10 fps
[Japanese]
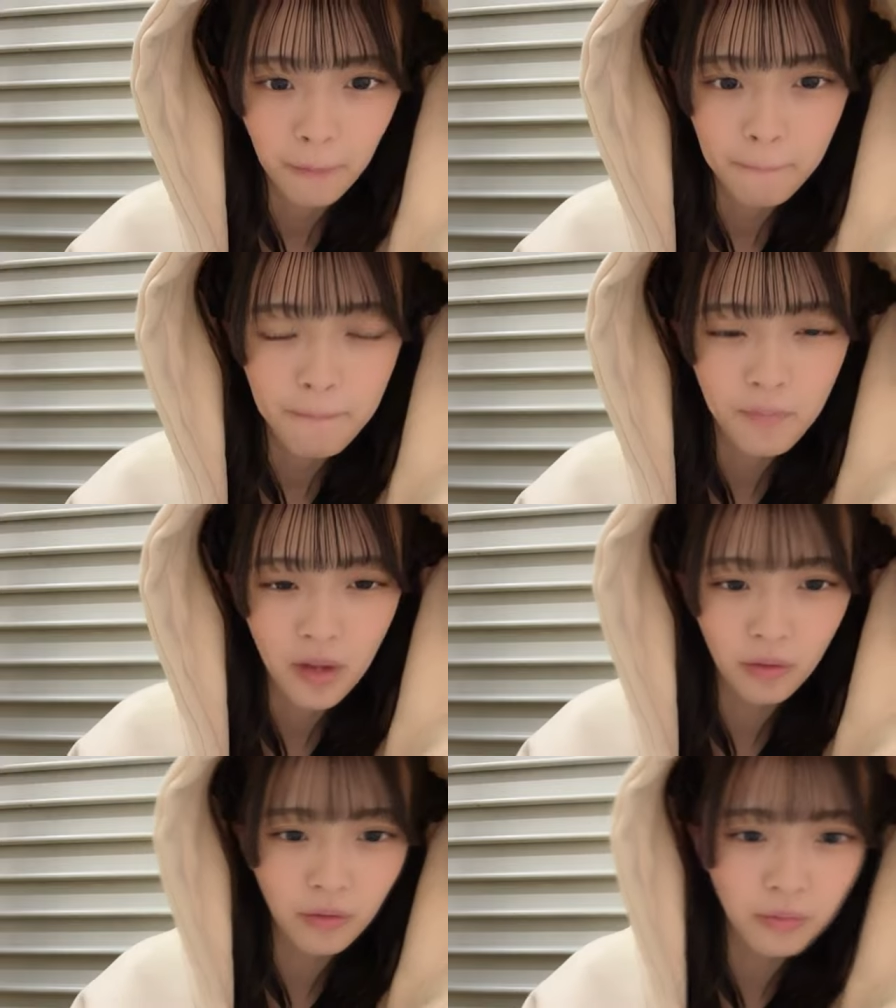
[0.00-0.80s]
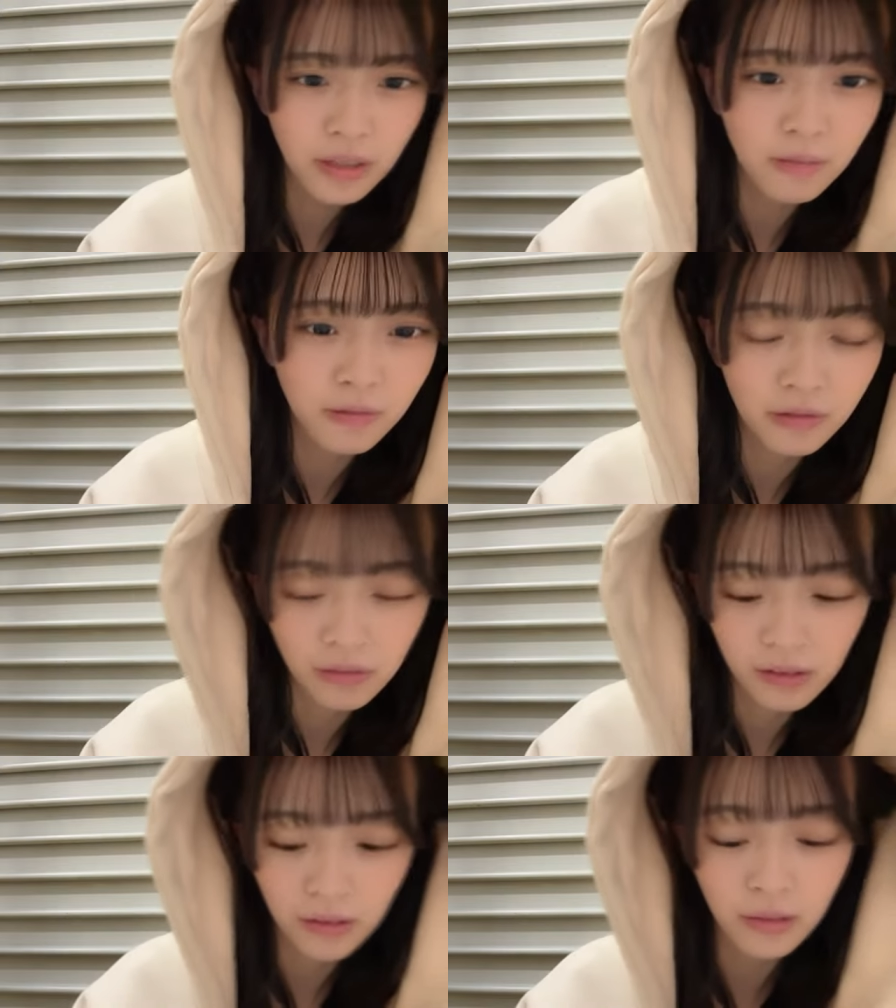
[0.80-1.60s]
うん猫ポミーム
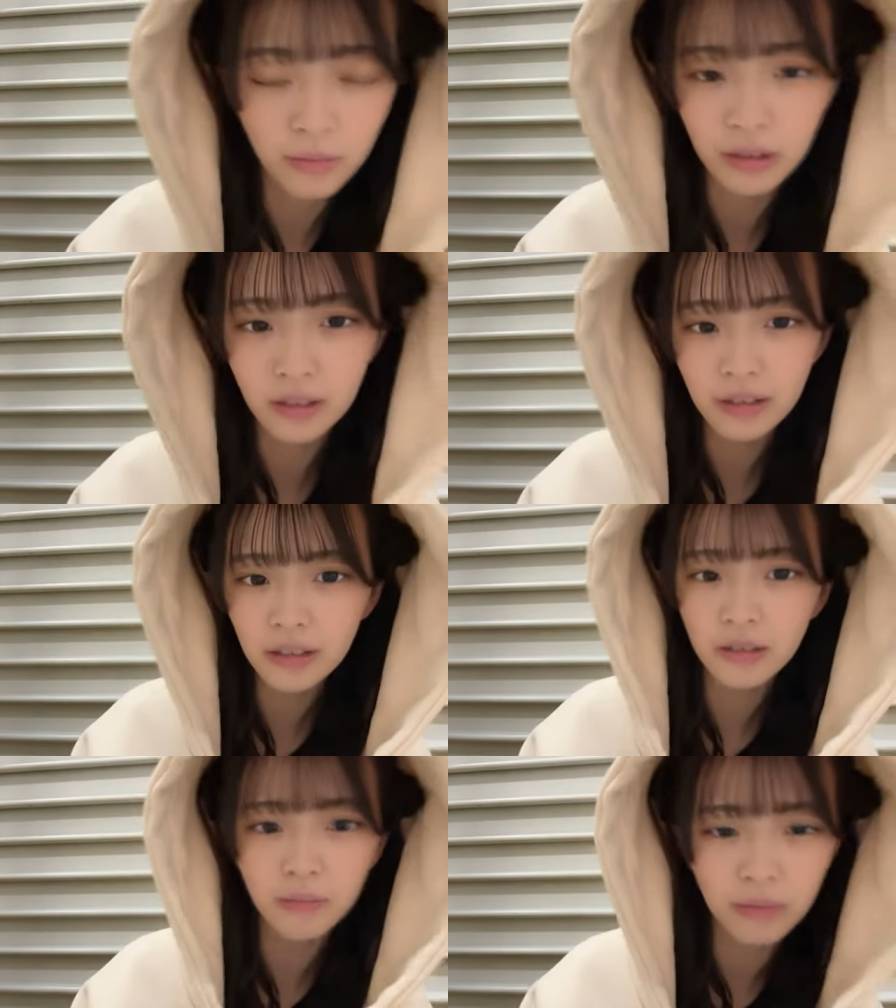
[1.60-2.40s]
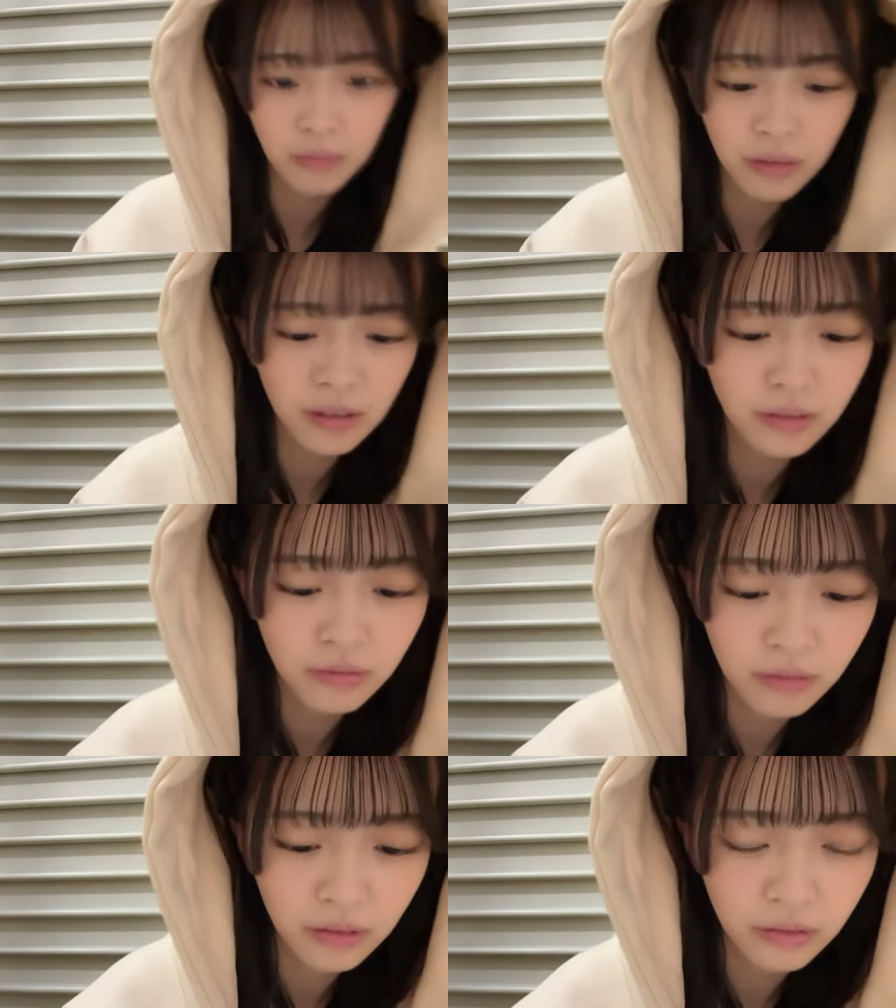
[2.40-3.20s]
ねえでも最近あんま見れな
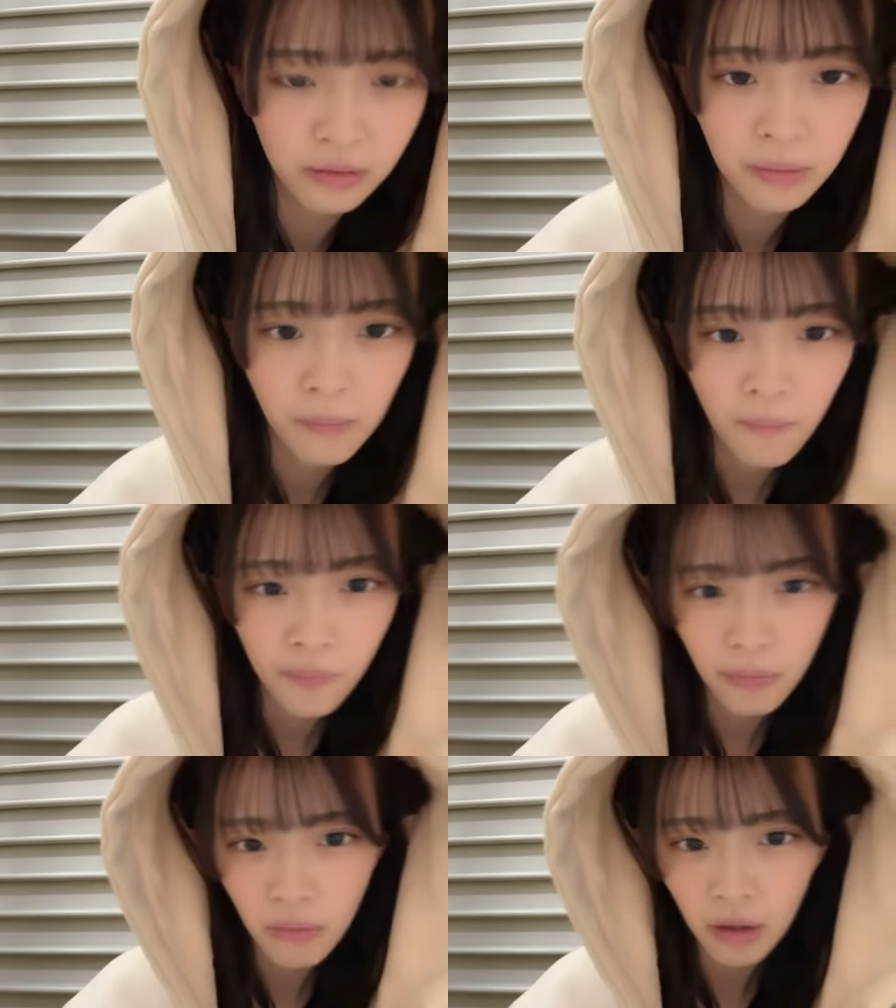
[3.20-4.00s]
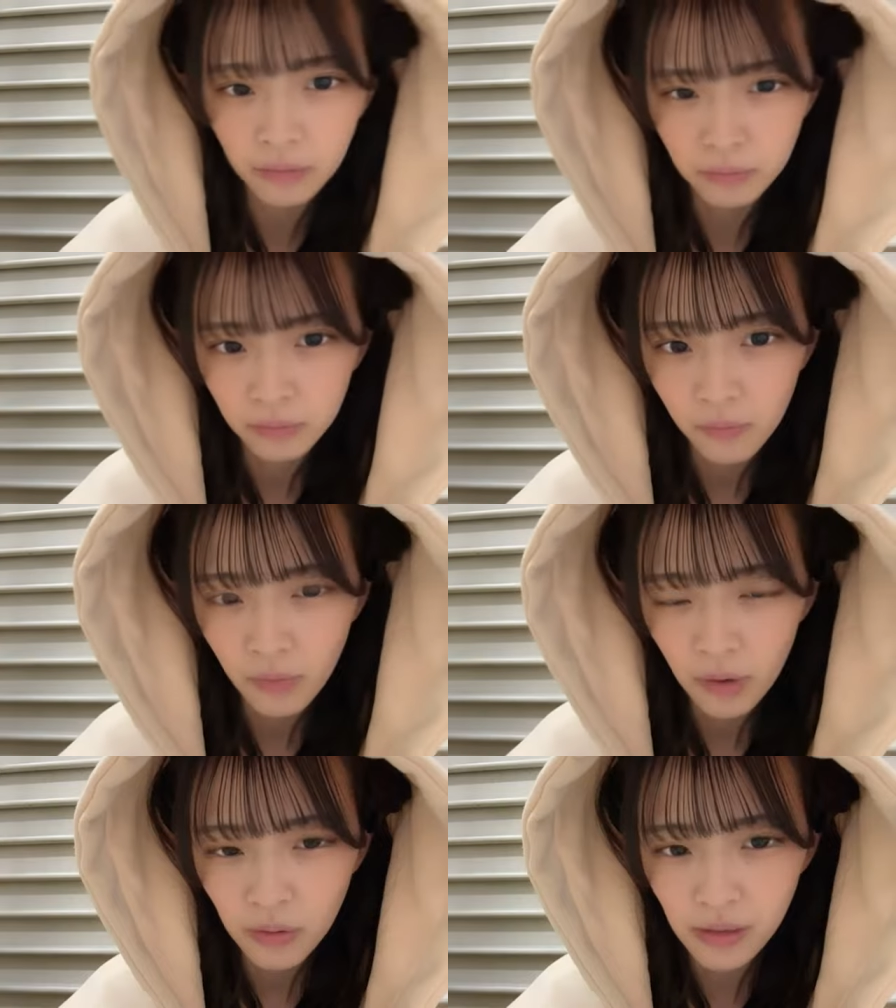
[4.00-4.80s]
くなったあ
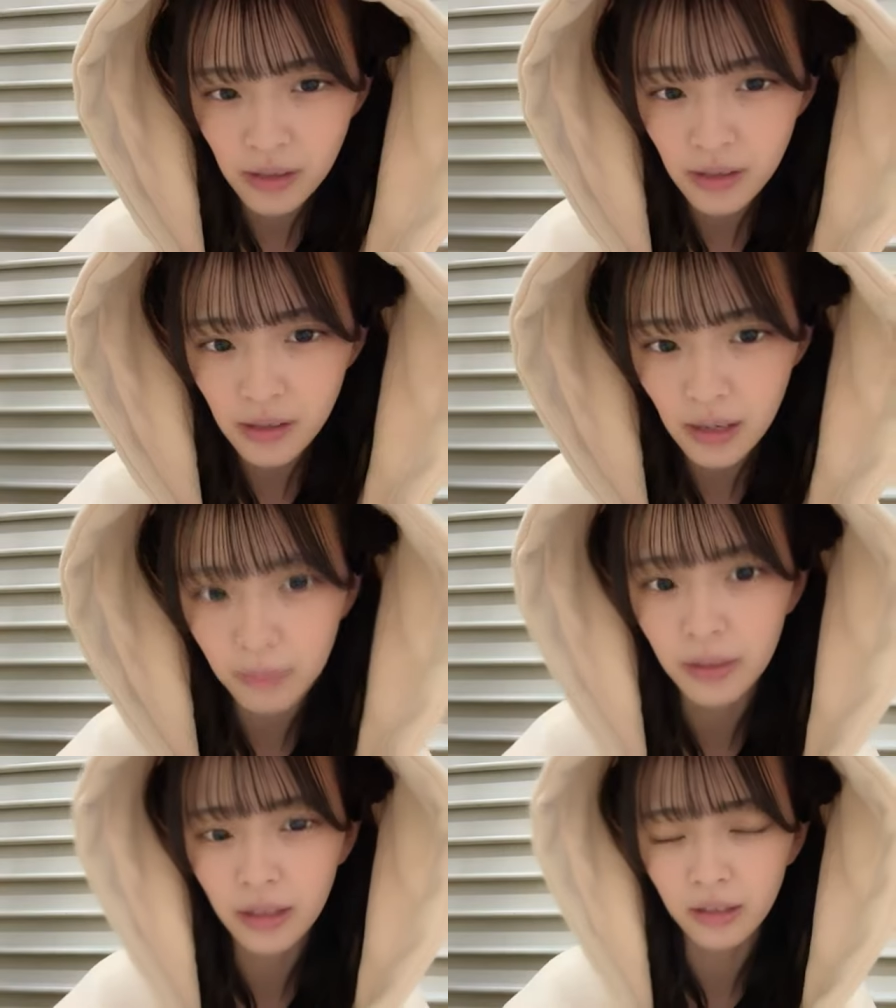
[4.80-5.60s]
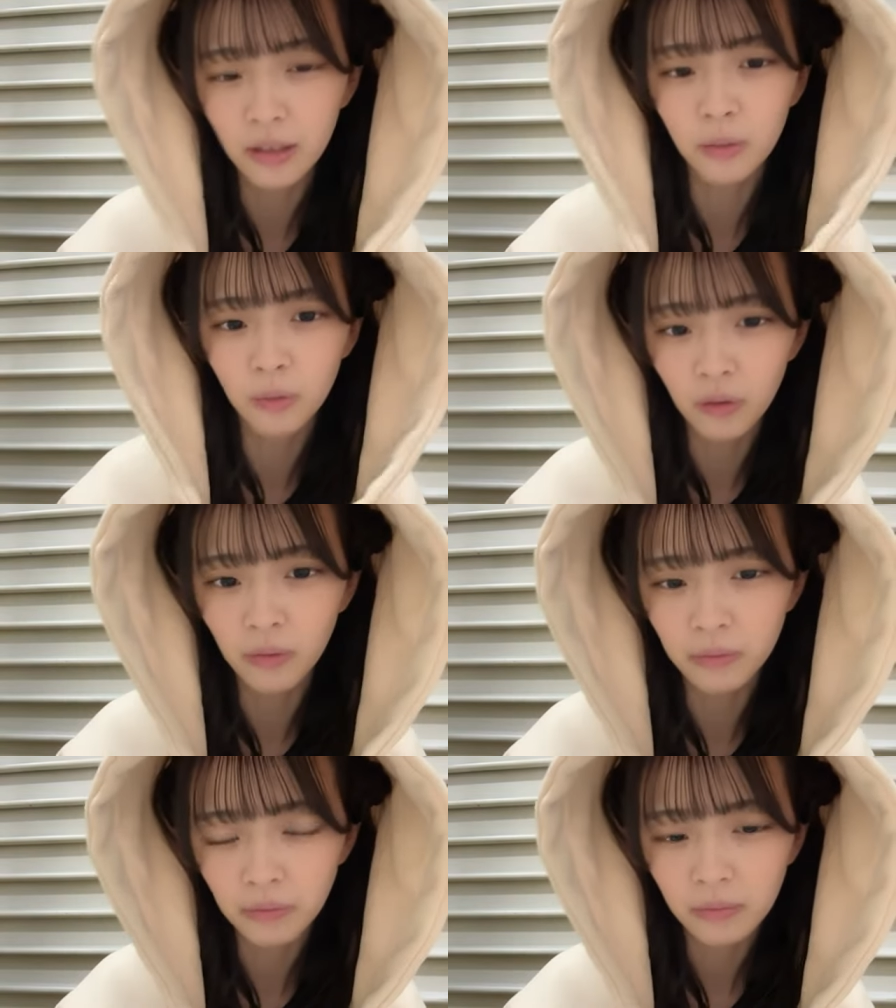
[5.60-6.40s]
フリーレンみたいなのも
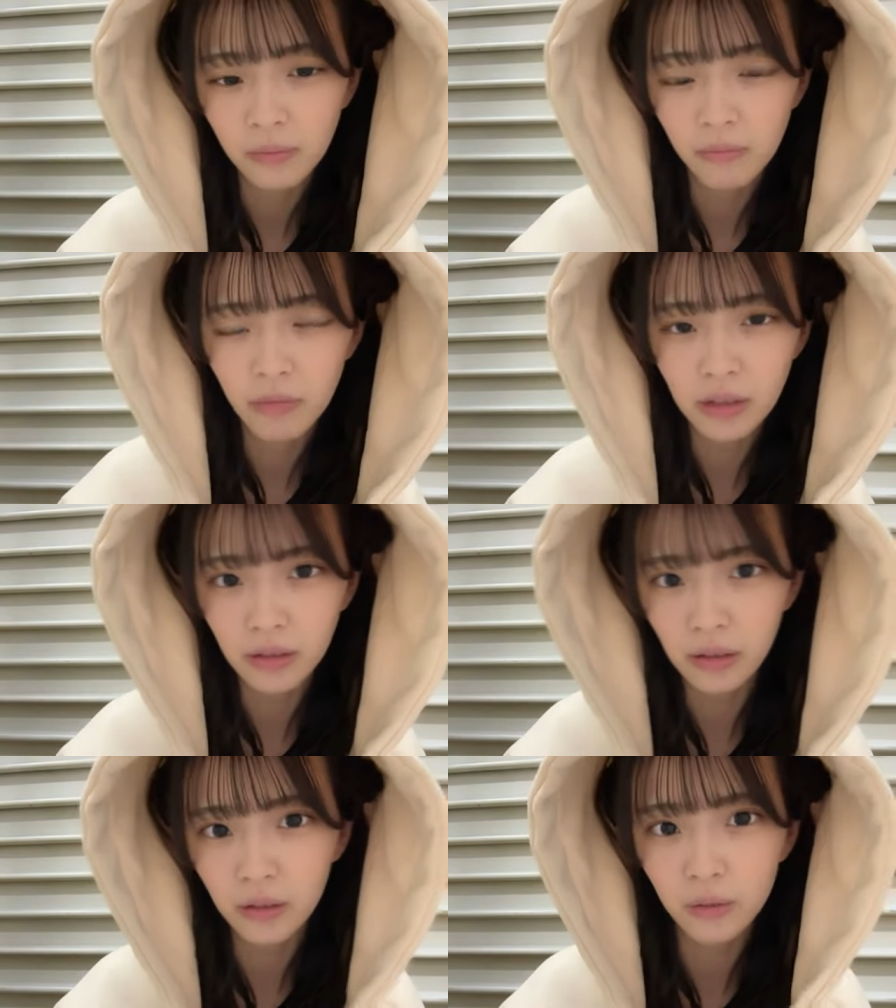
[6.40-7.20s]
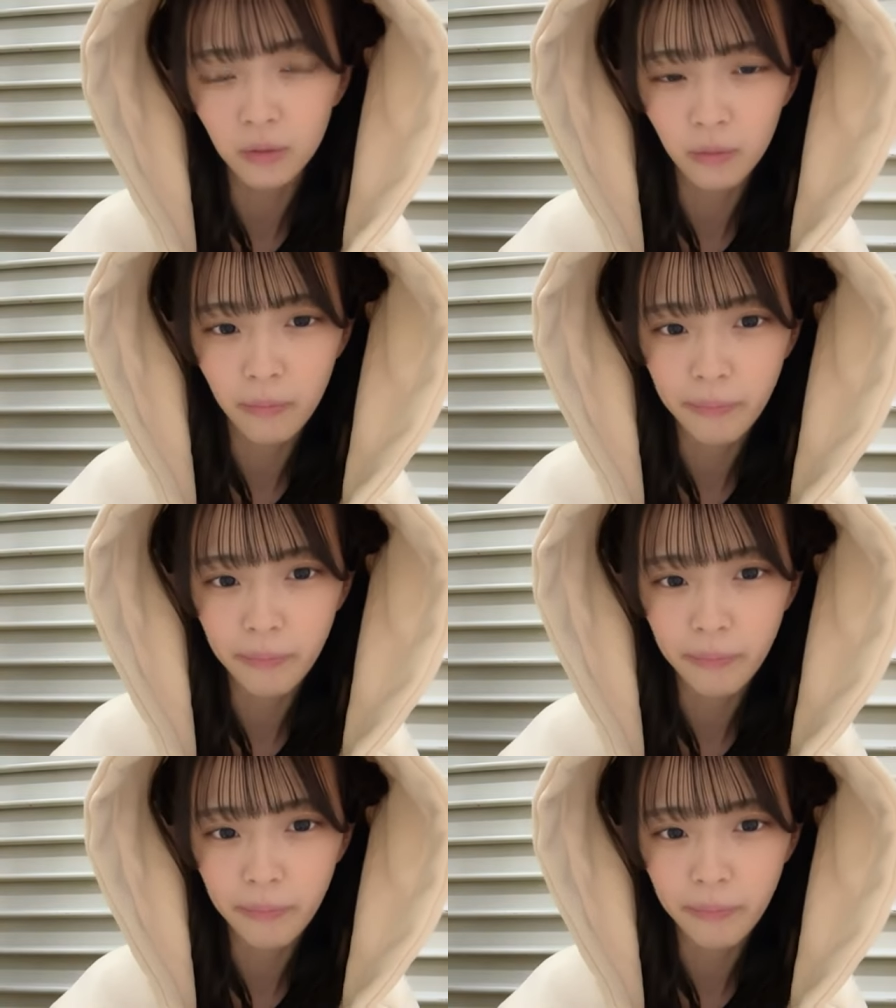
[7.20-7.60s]
めっちゃ出てくる